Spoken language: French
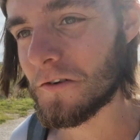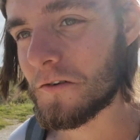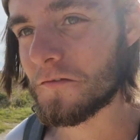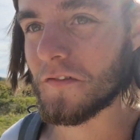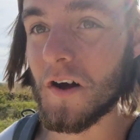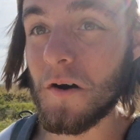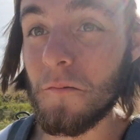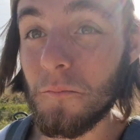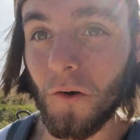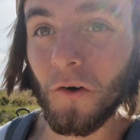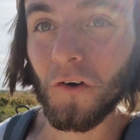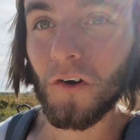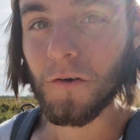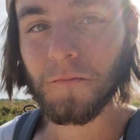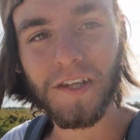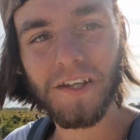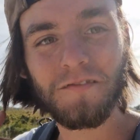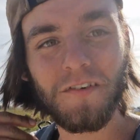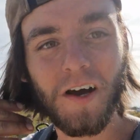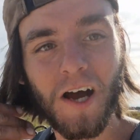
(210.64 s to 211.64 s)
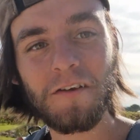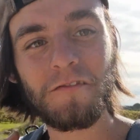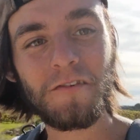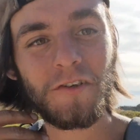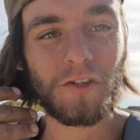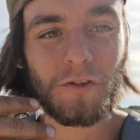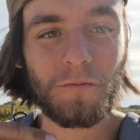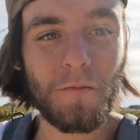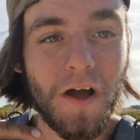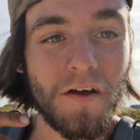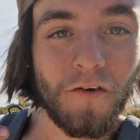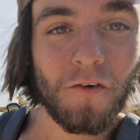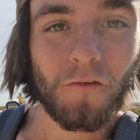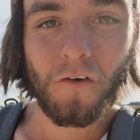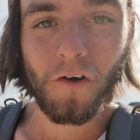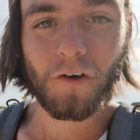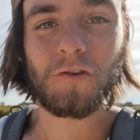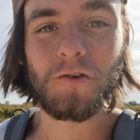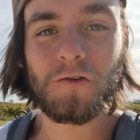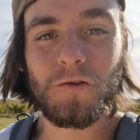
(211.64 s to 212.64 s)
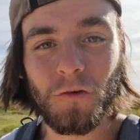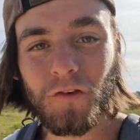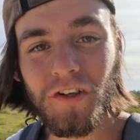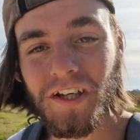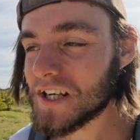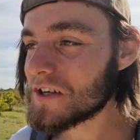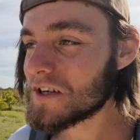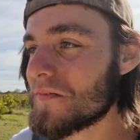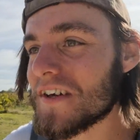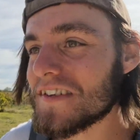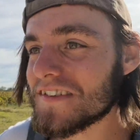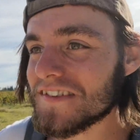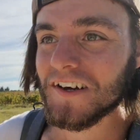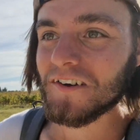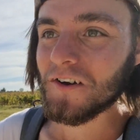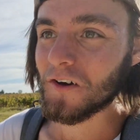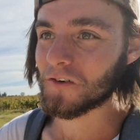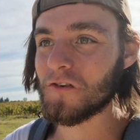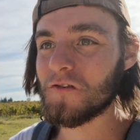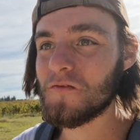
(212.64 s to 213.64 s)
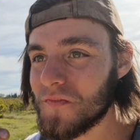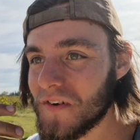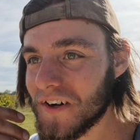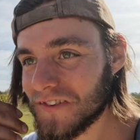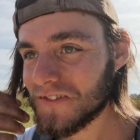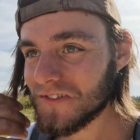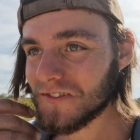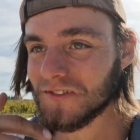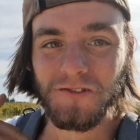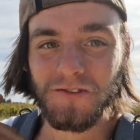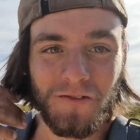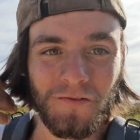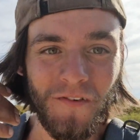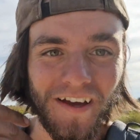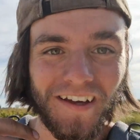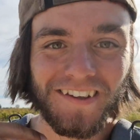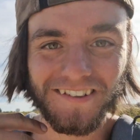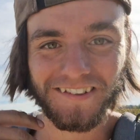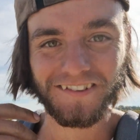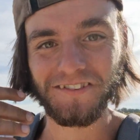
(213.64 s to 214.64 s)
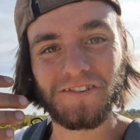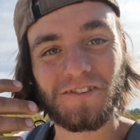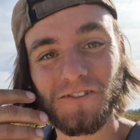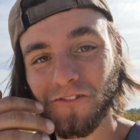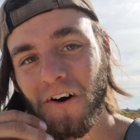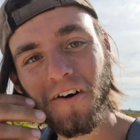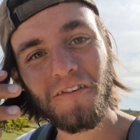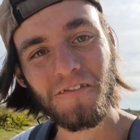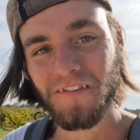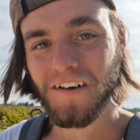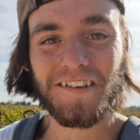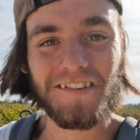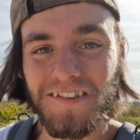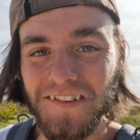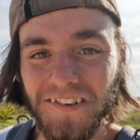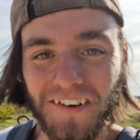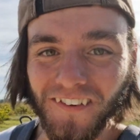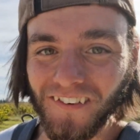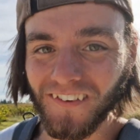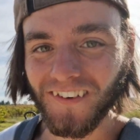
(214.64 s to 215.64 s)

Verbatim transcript: je vais faire un prank comme ça, il va arriver demain, il va croire que le courrier il est passé alors que pas du tout mec, je suis trop un farceur